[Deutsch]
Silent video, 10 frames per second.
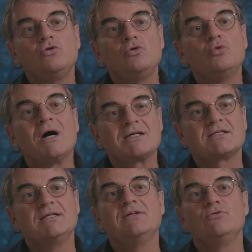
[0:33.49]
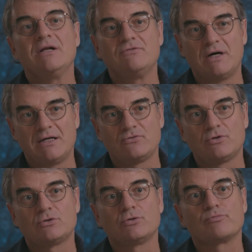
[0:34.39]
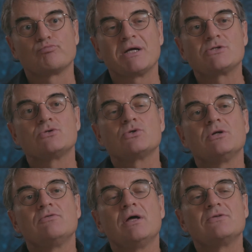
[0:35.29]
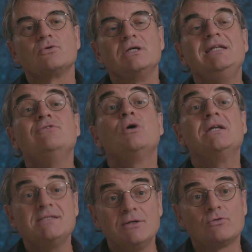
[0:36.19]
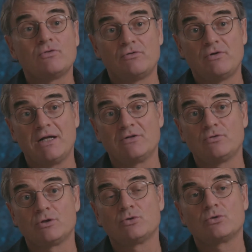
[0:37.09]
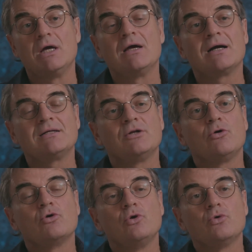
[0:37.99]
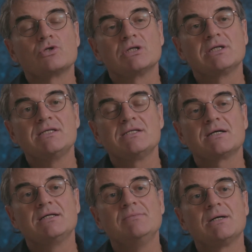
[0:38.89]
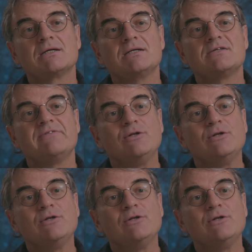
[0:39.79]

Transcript: Du hast individuell Verantwortung, also so eine, so eine Individualisierung von Verantwortung, gerade in der ökologischen Krise, in der Klimakrise.